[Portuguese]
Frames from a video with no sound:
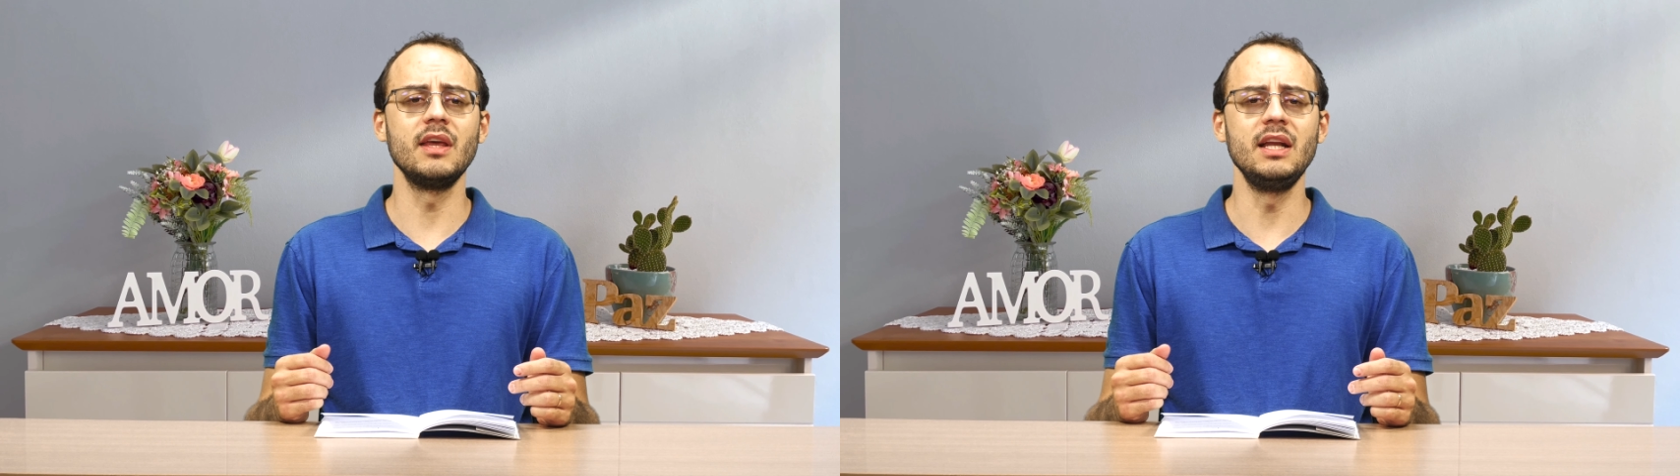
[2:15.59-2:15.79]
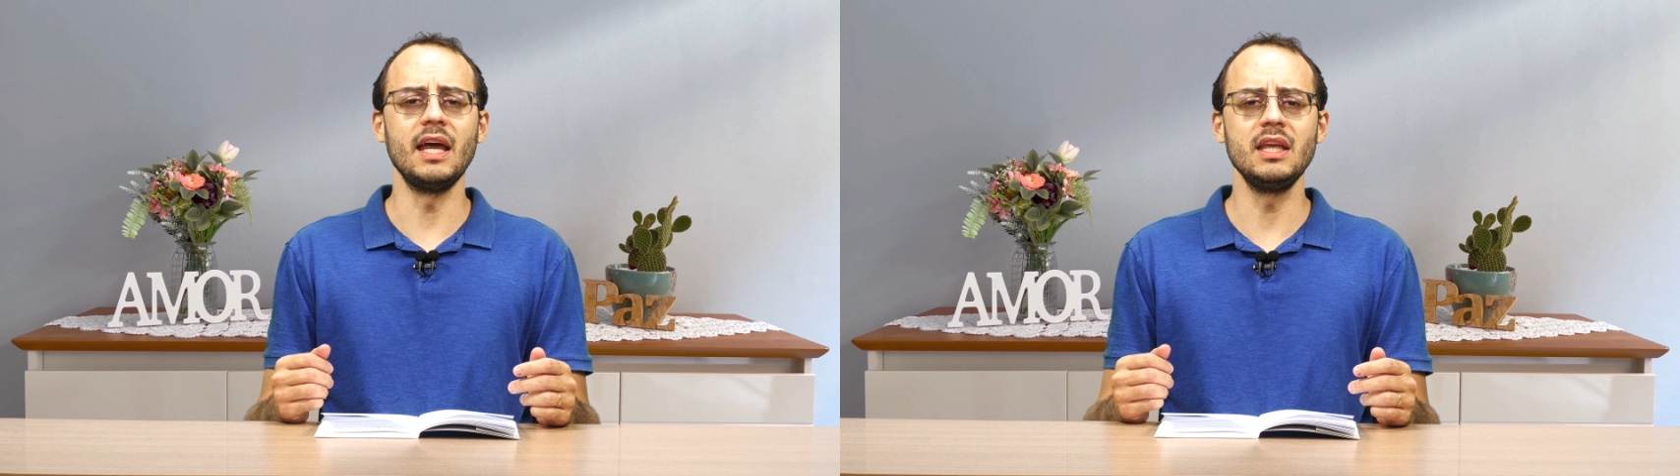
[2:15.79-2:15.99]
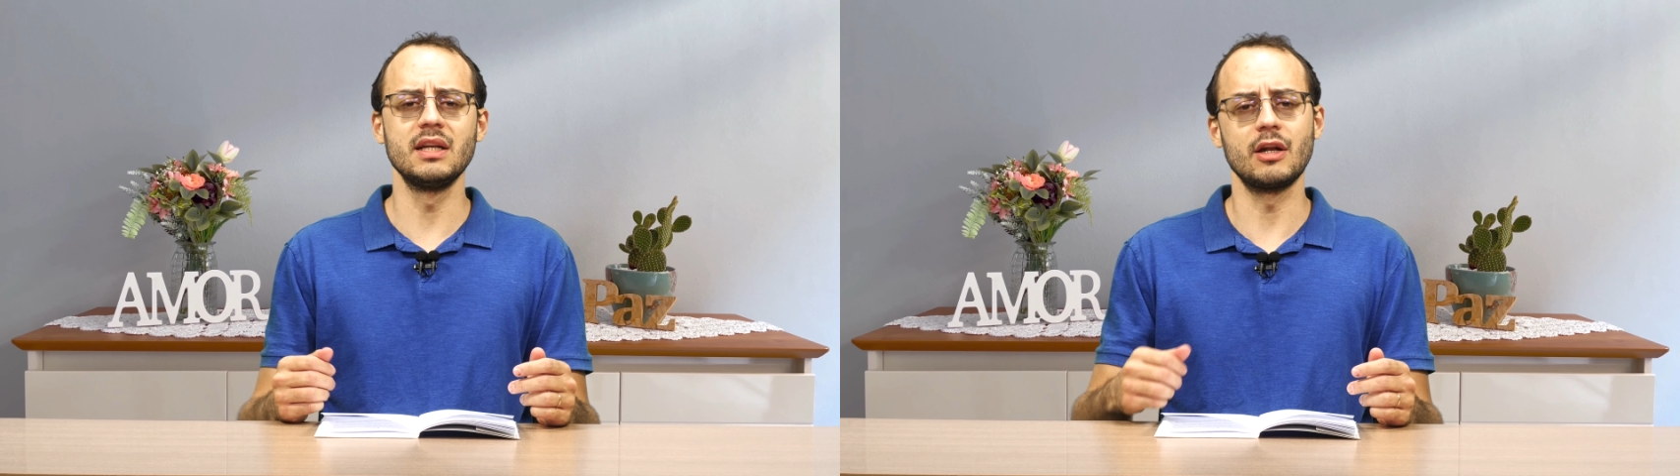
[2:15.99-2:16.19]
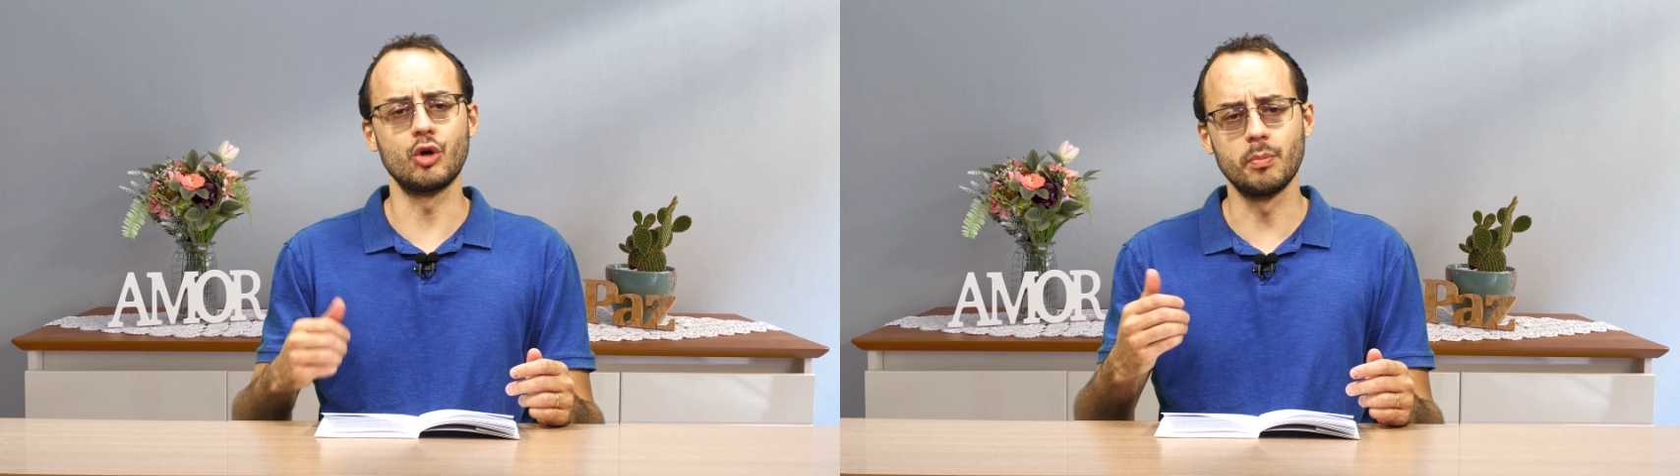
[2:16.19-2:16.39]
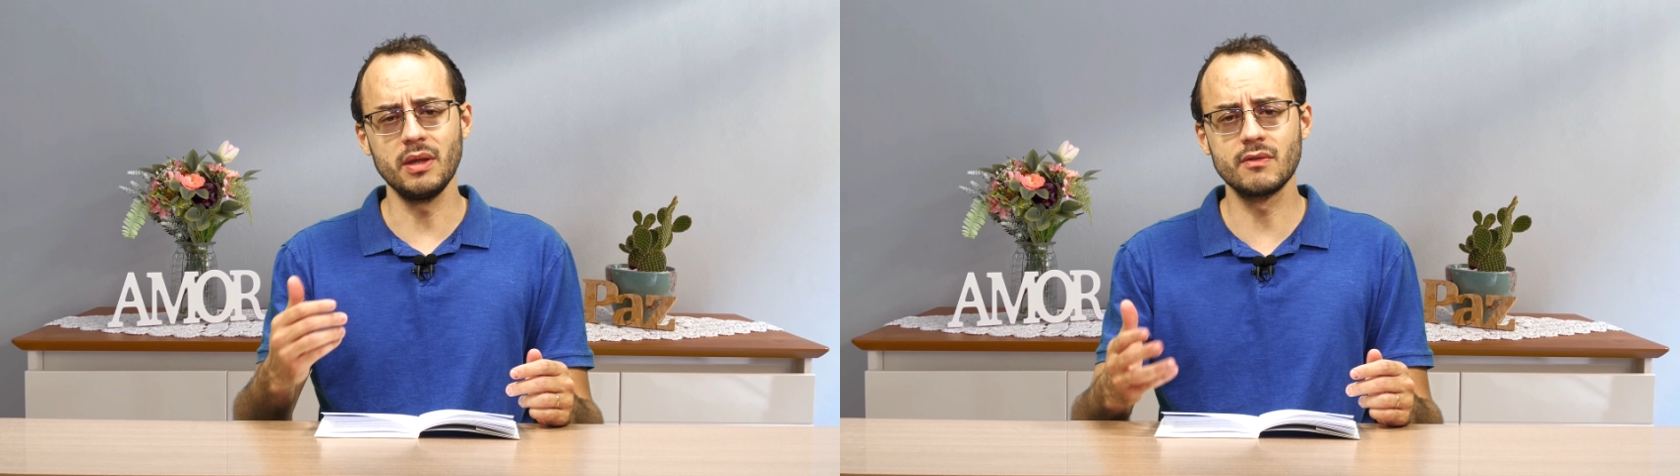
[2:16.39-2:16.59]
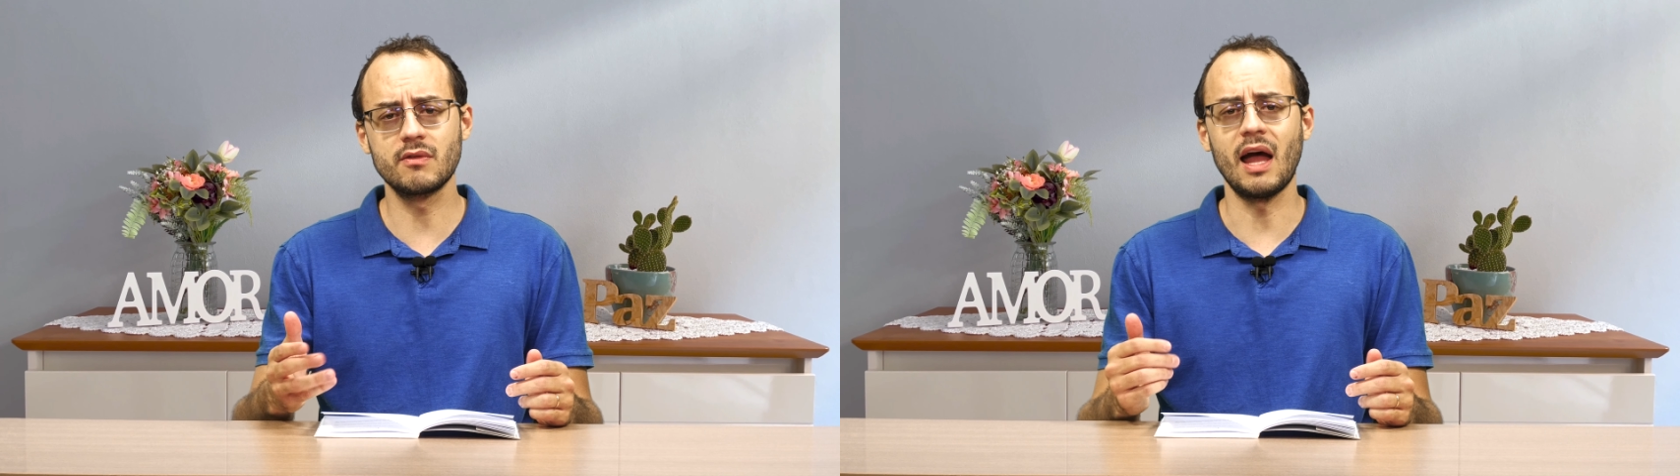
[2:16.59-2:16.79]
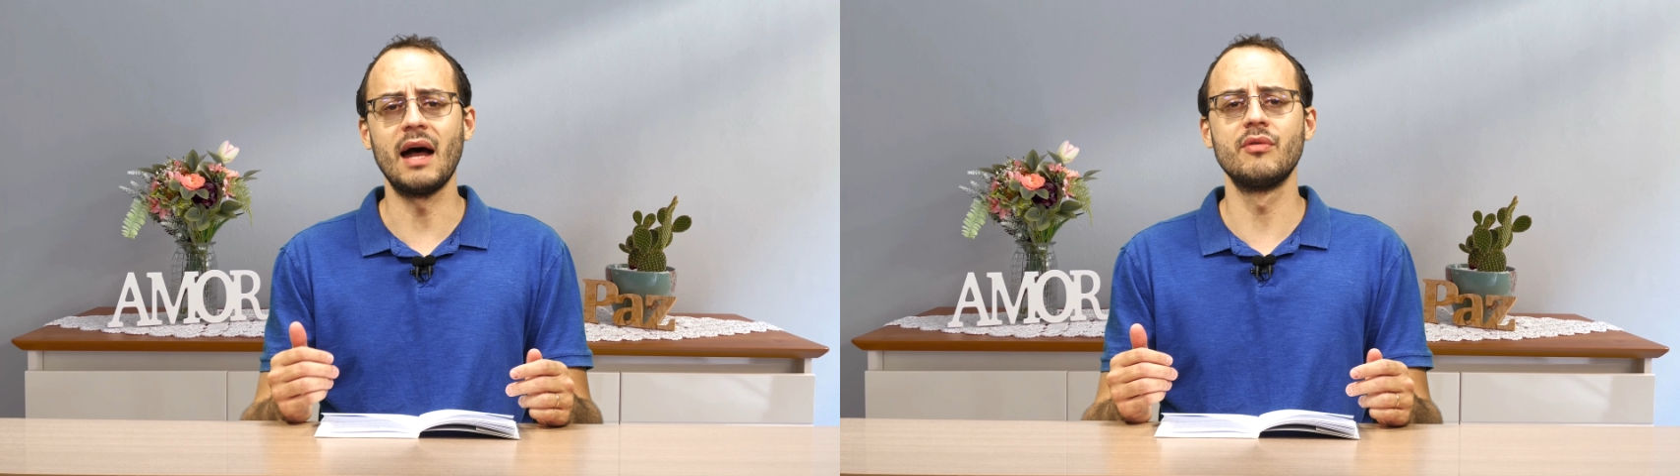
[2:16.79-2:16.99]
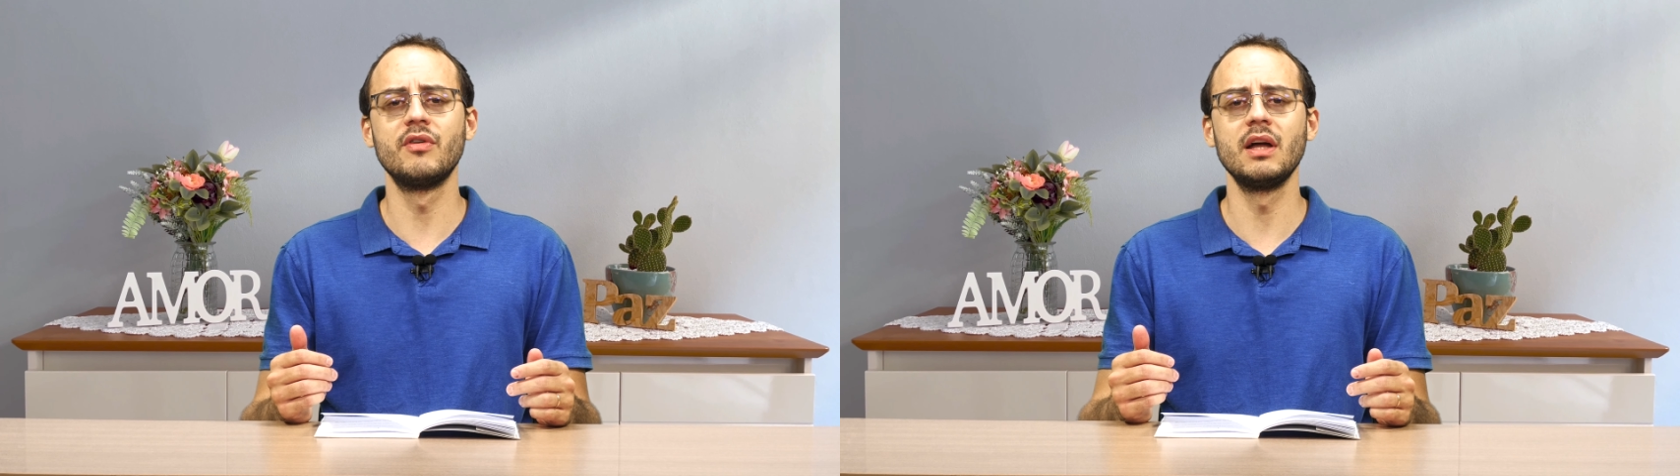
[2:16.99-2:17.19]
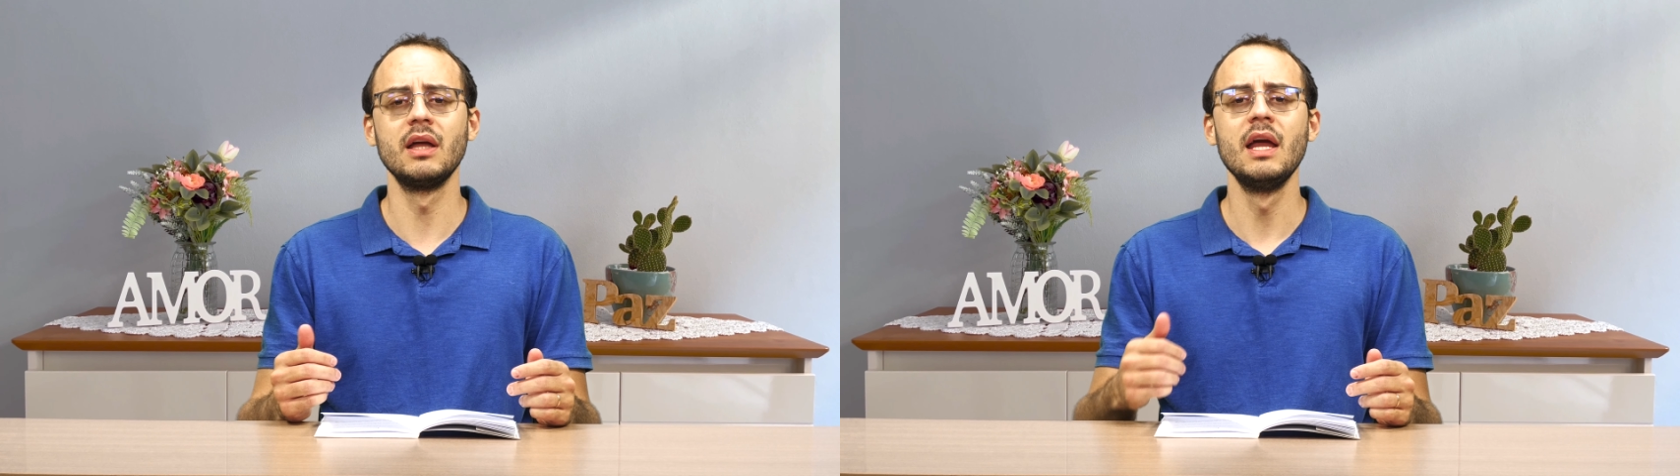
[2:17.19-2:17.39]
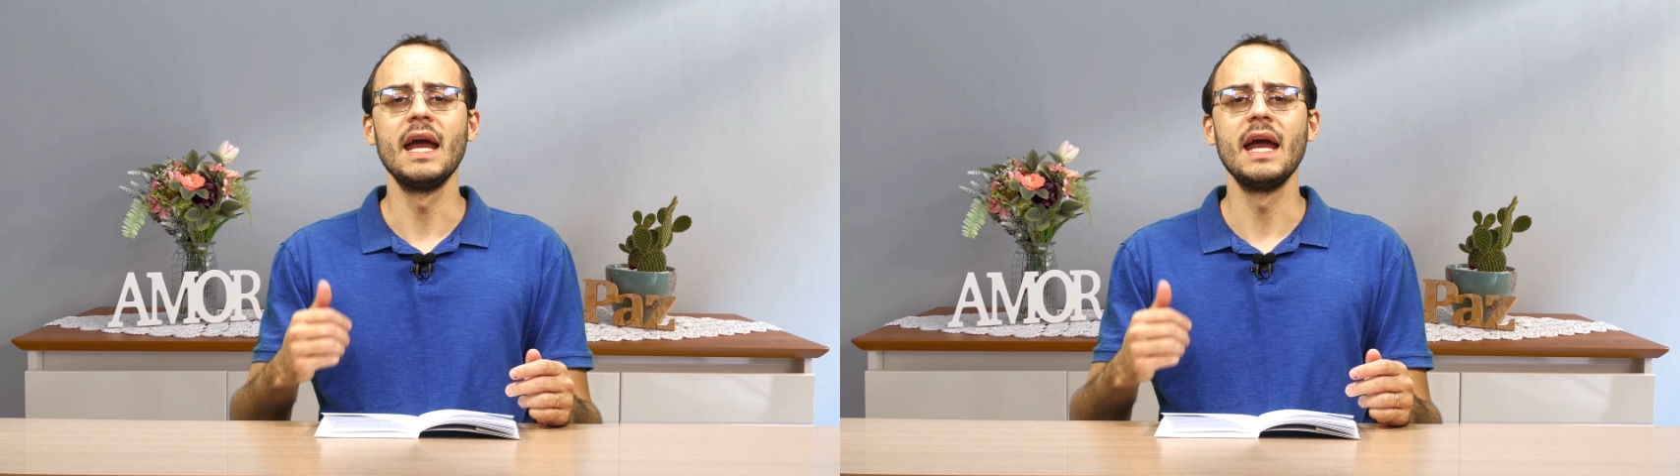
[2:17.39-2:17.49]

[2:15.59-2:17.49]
que ele ainda tropeçava,